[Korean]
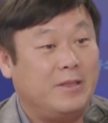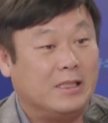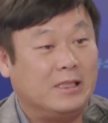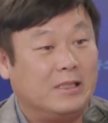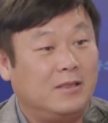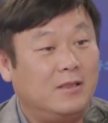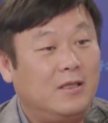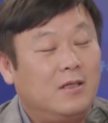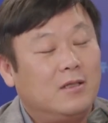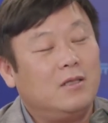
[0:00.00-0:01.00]
지금.
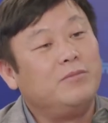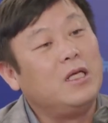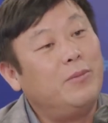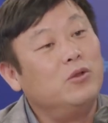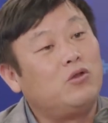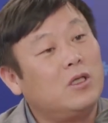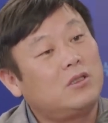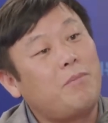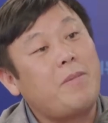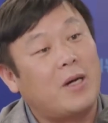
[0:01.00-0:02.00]
음, 그런데 그, 이번 주에는
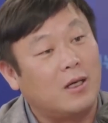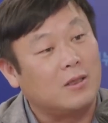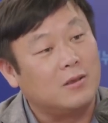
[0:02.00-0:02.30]
천만 명 가까이.